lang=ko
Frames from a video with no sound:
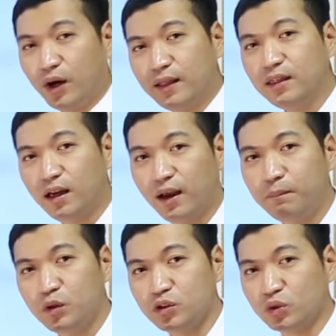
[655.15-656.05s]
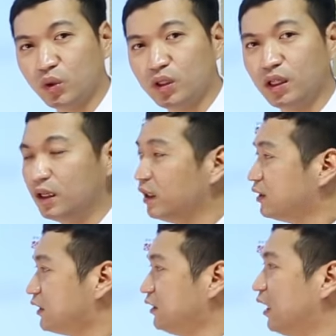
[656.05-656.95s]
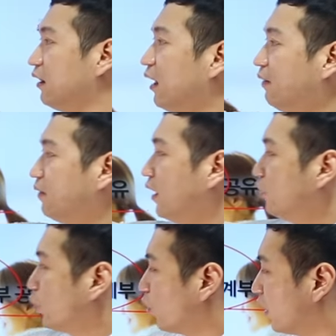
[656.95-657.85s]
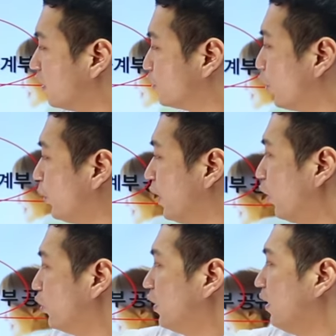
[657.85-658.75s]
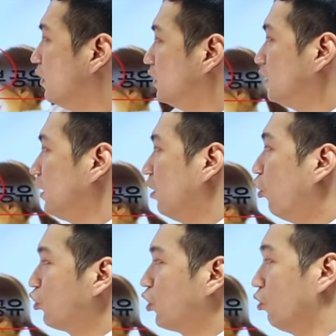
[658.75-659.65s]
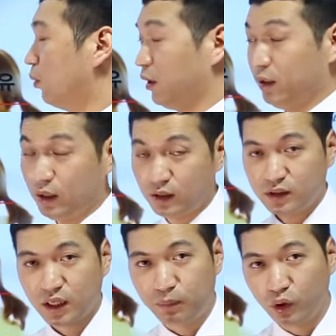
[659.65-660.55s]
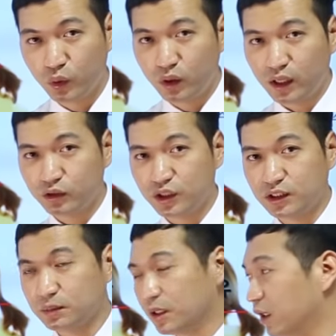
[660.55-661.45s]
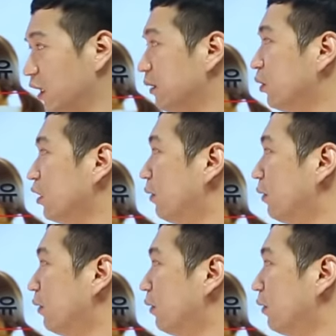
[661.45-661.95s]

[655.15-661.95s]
한 달에 한 번 정도는 지난 한 달 동안의 소비가 어땠는지 어떤 뭐, 제가 번호를 나누지 않습니까? 1번